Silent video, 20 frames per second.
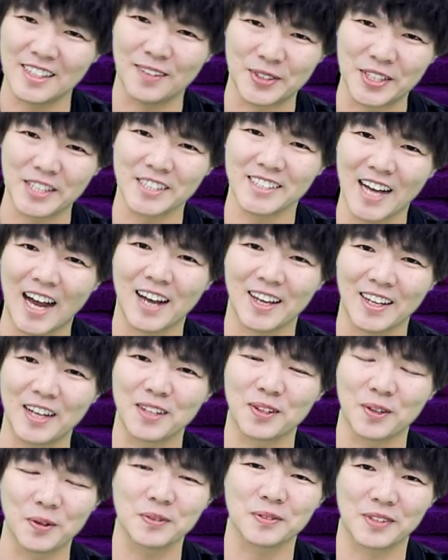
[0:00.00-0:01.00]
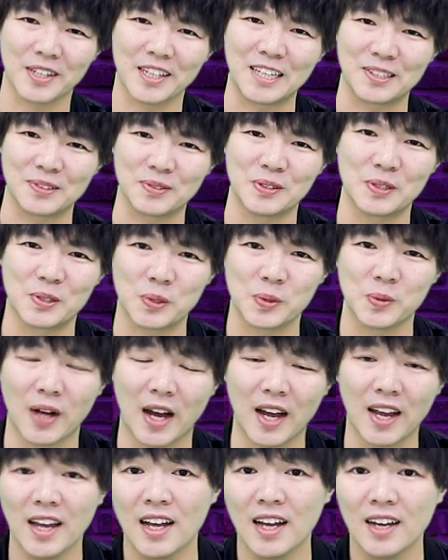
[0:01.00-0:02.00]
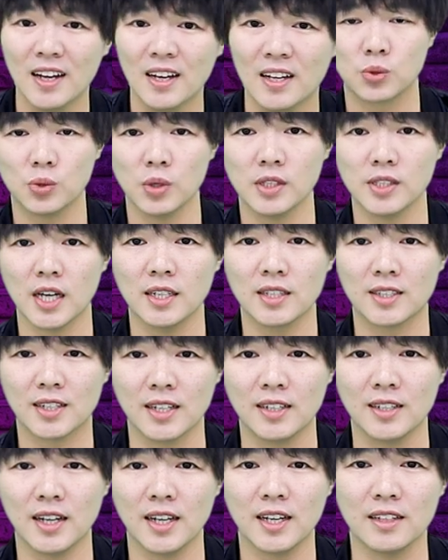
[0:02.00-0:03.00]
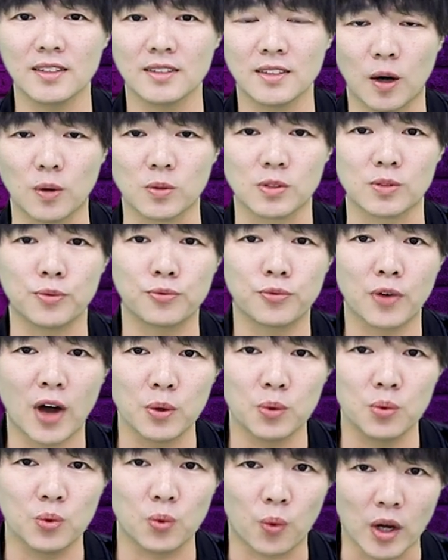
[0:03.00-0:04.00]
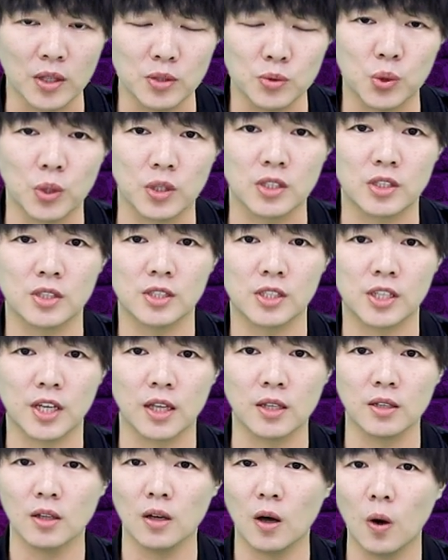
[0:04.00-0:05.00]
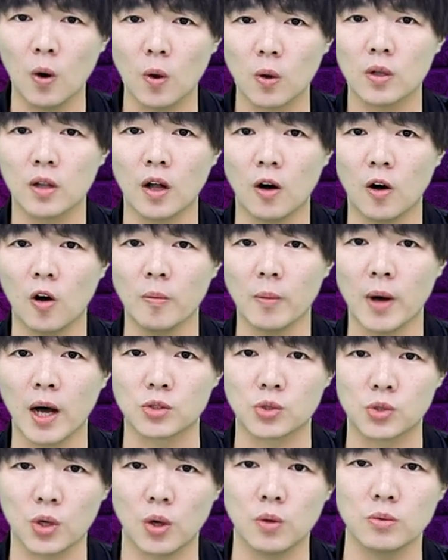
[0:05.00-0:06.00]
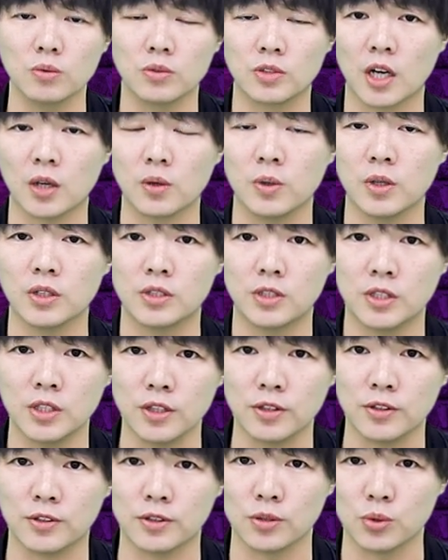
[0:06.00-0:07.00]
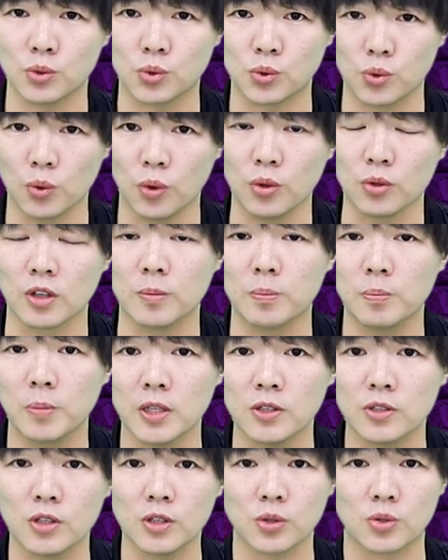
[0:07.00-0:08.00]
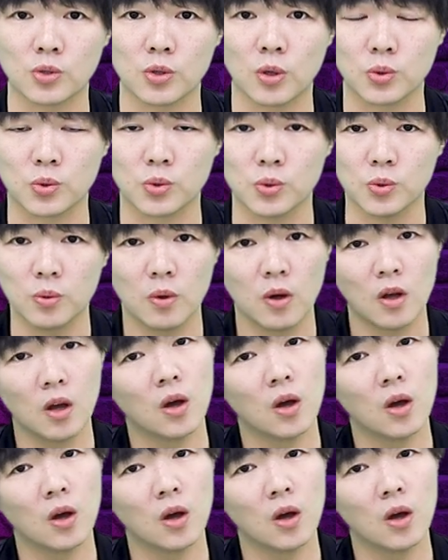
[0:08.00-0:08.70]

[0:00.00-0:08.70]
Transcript: 我相信大家应该都感觉得出来。所以在人类脑子发育完全之前，o k l a h o m a 州将会禁止所有的变性手术。